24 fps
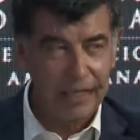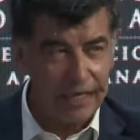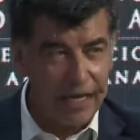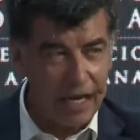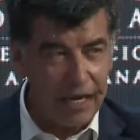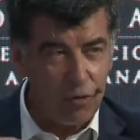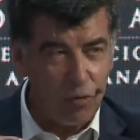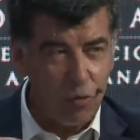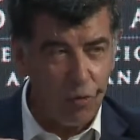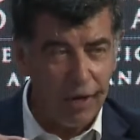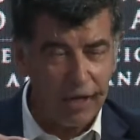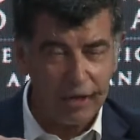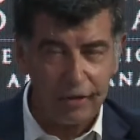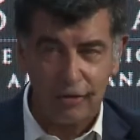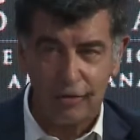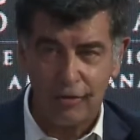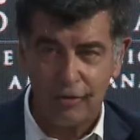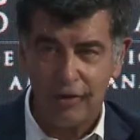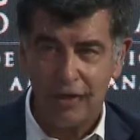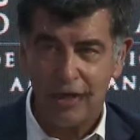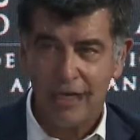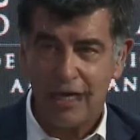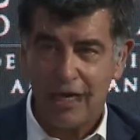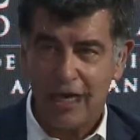Y hay cuatro
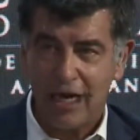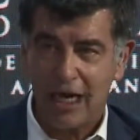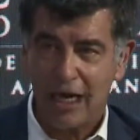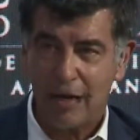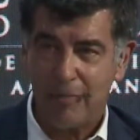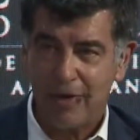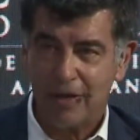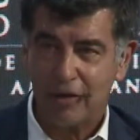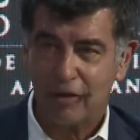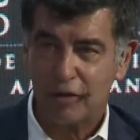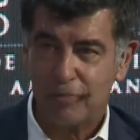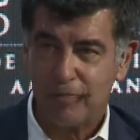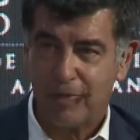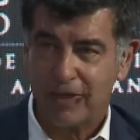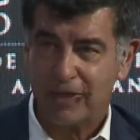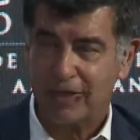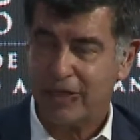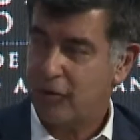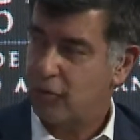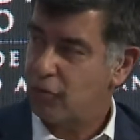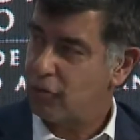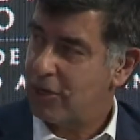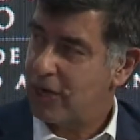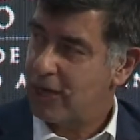elementos
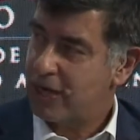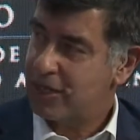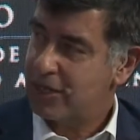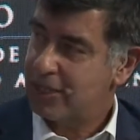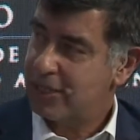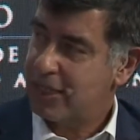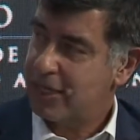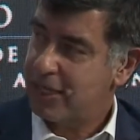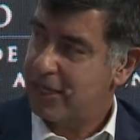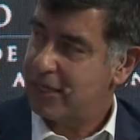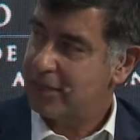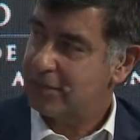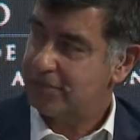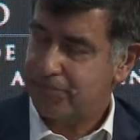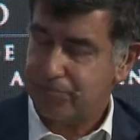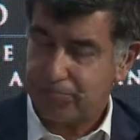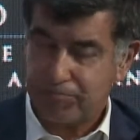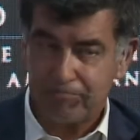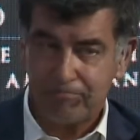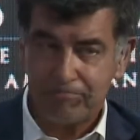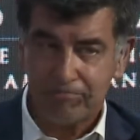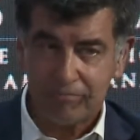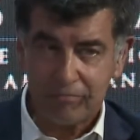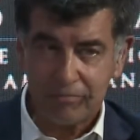particulares
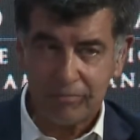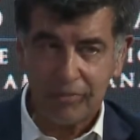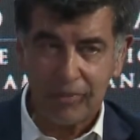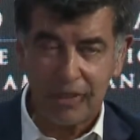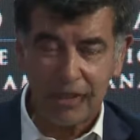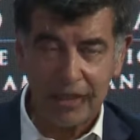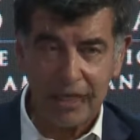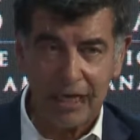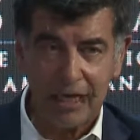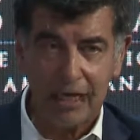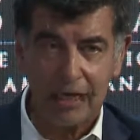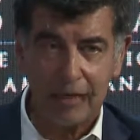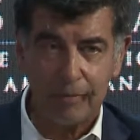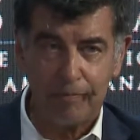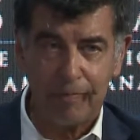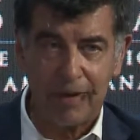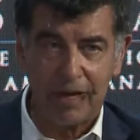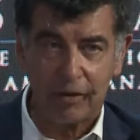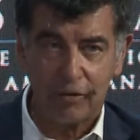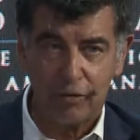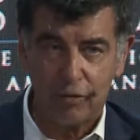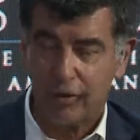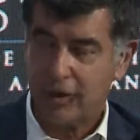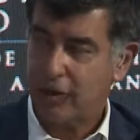del
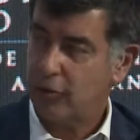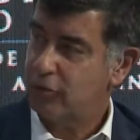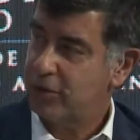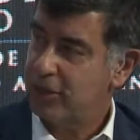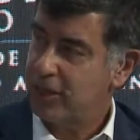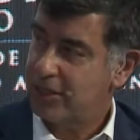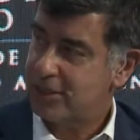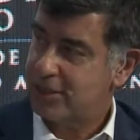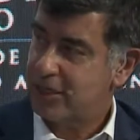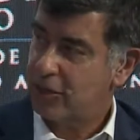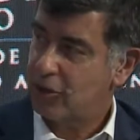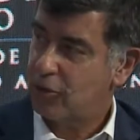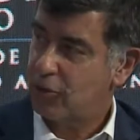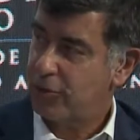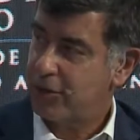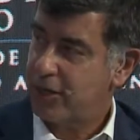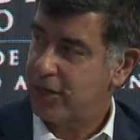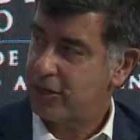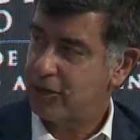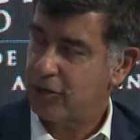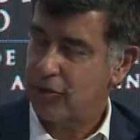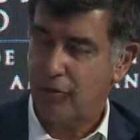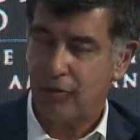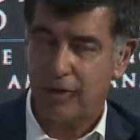pacto que utiliza el
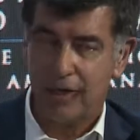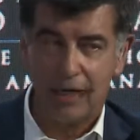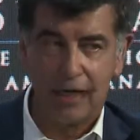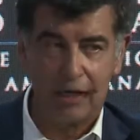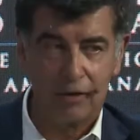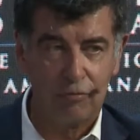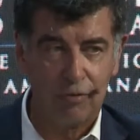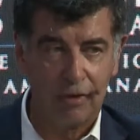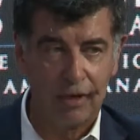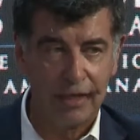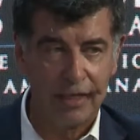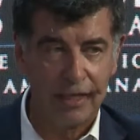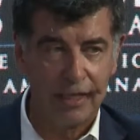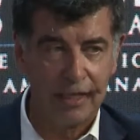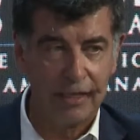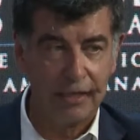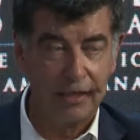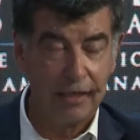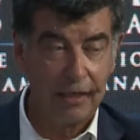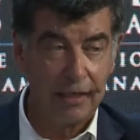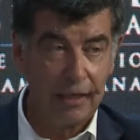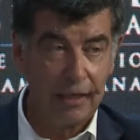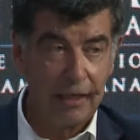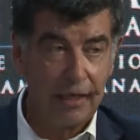gobierno en la actualidad,
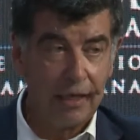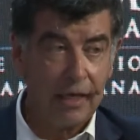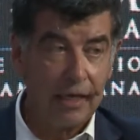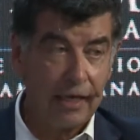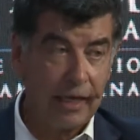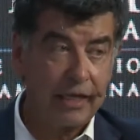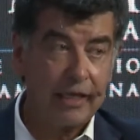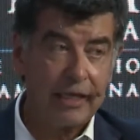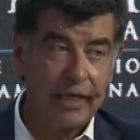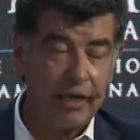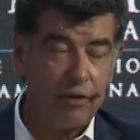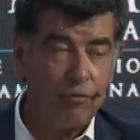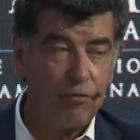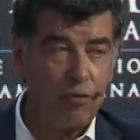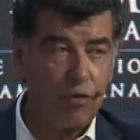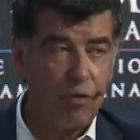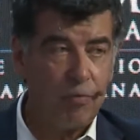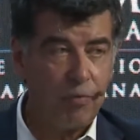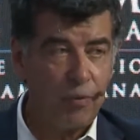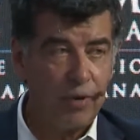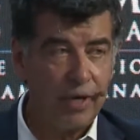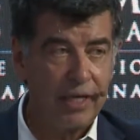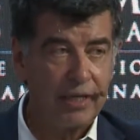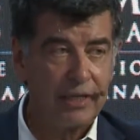que tiene un
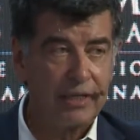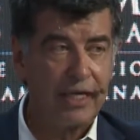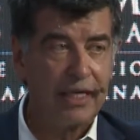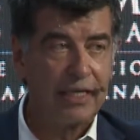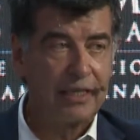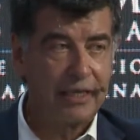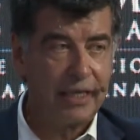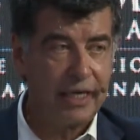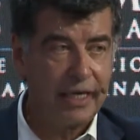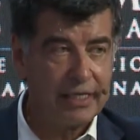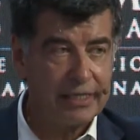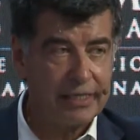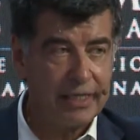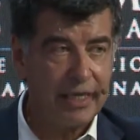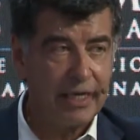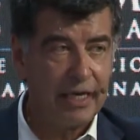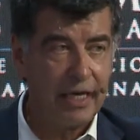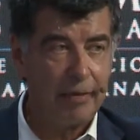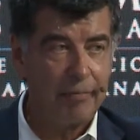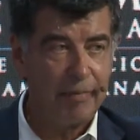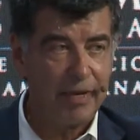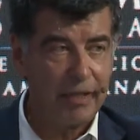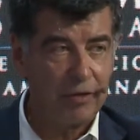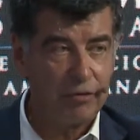componente de 13
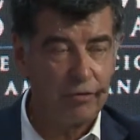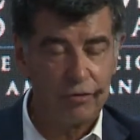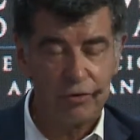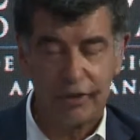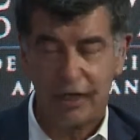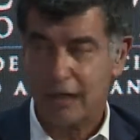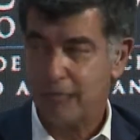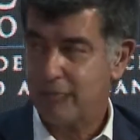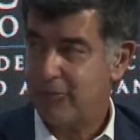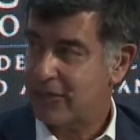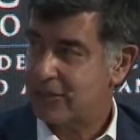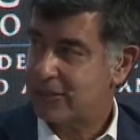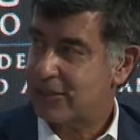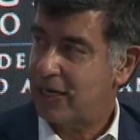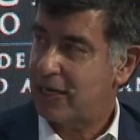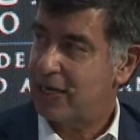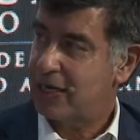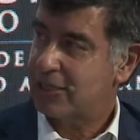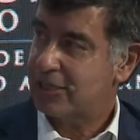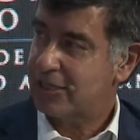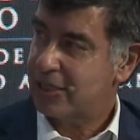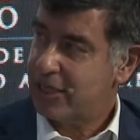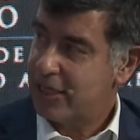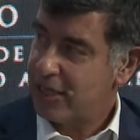elementos
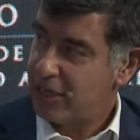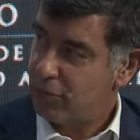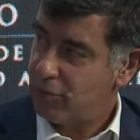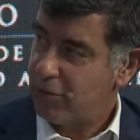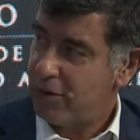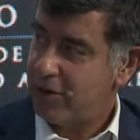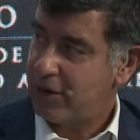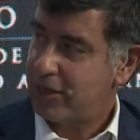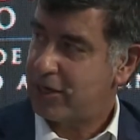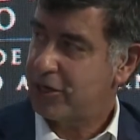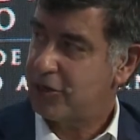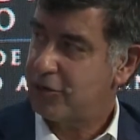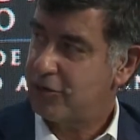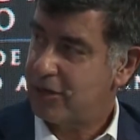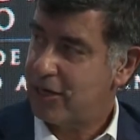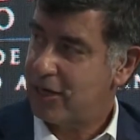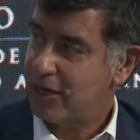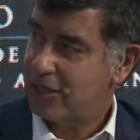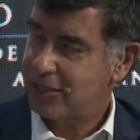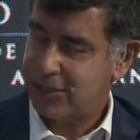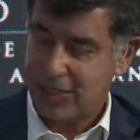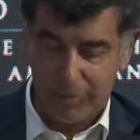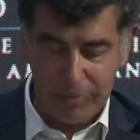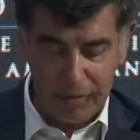transversales y 9
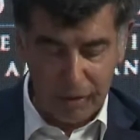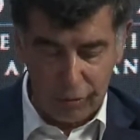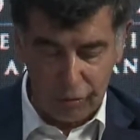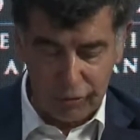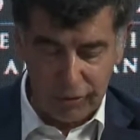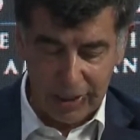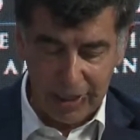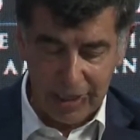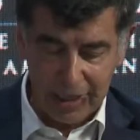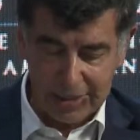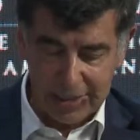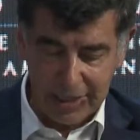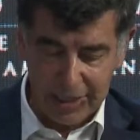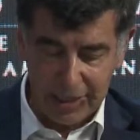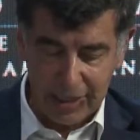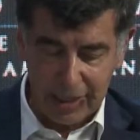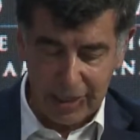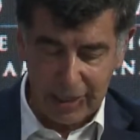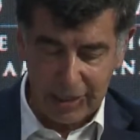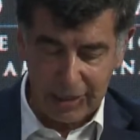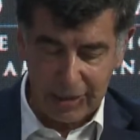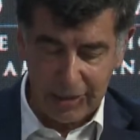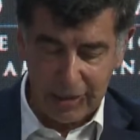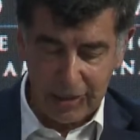regionales que me gustaría
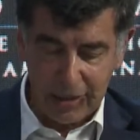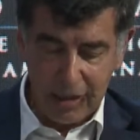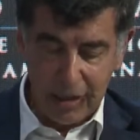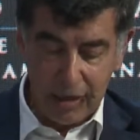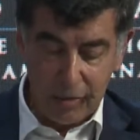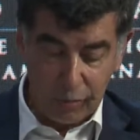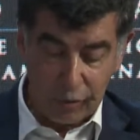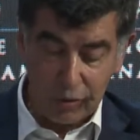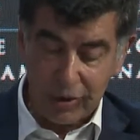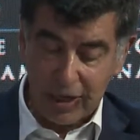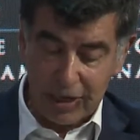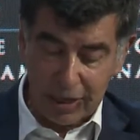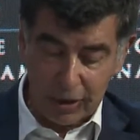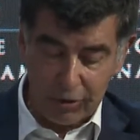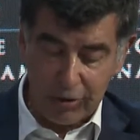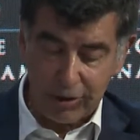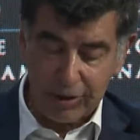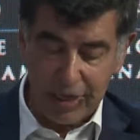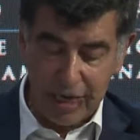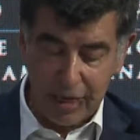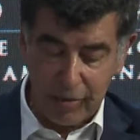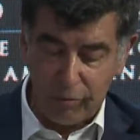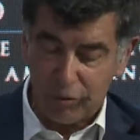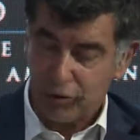señalar, porque creo que
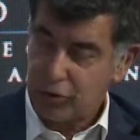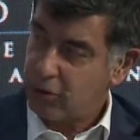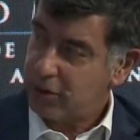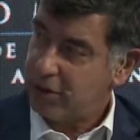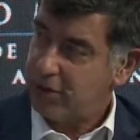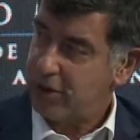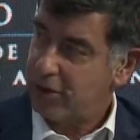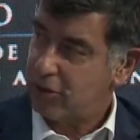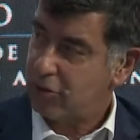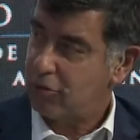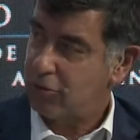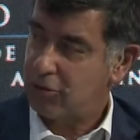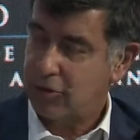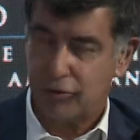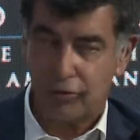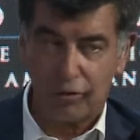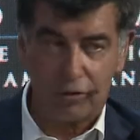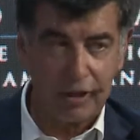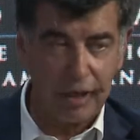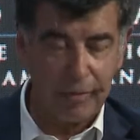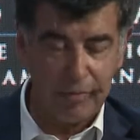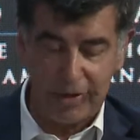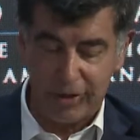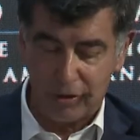tiene mucho que ver con nuestro
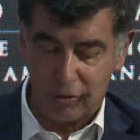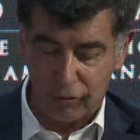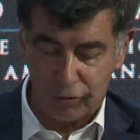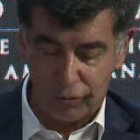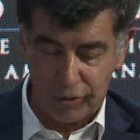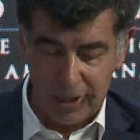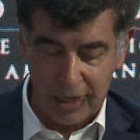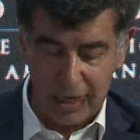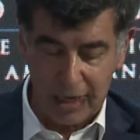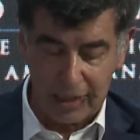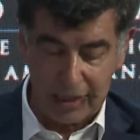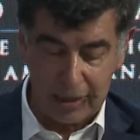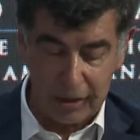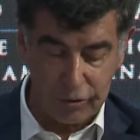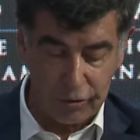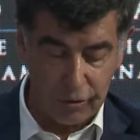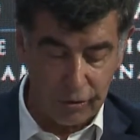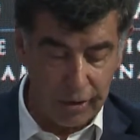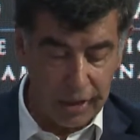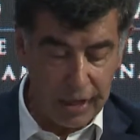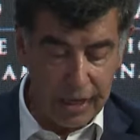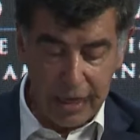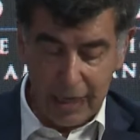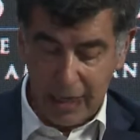tema industrial, que
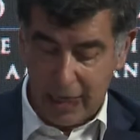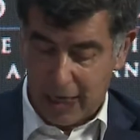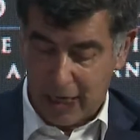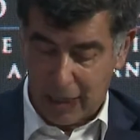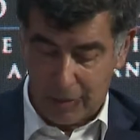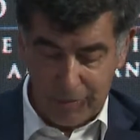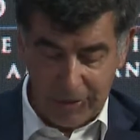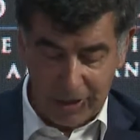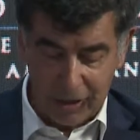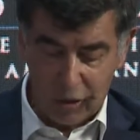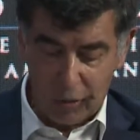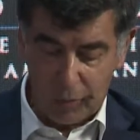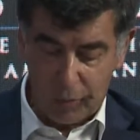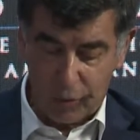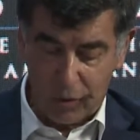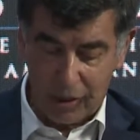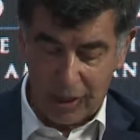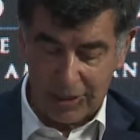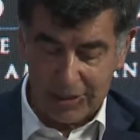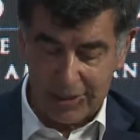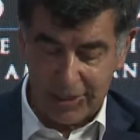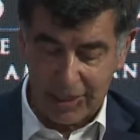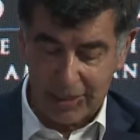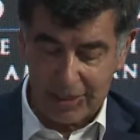son el pacto por la
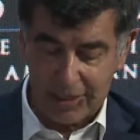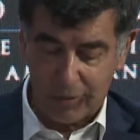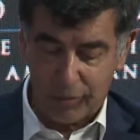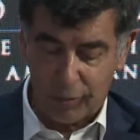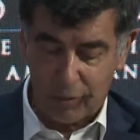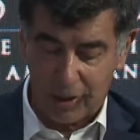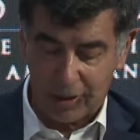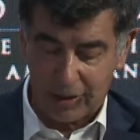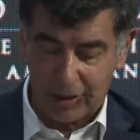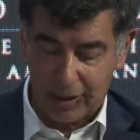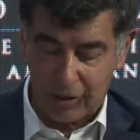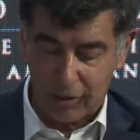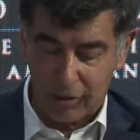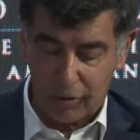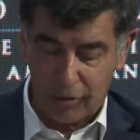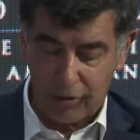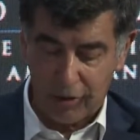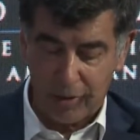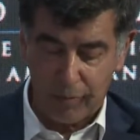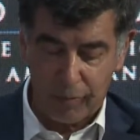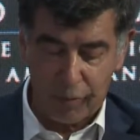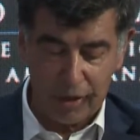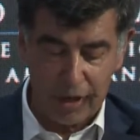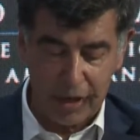ciencia, por la tecnología
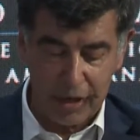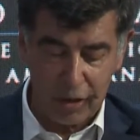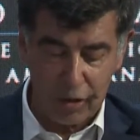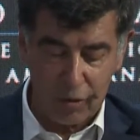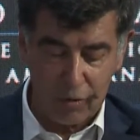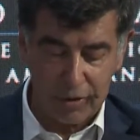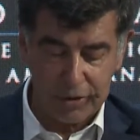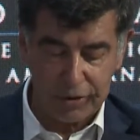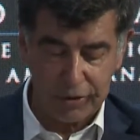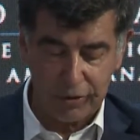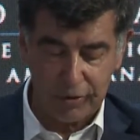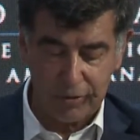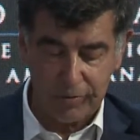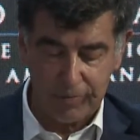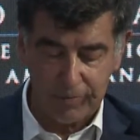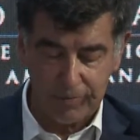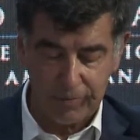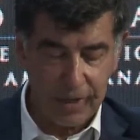y por la innovación,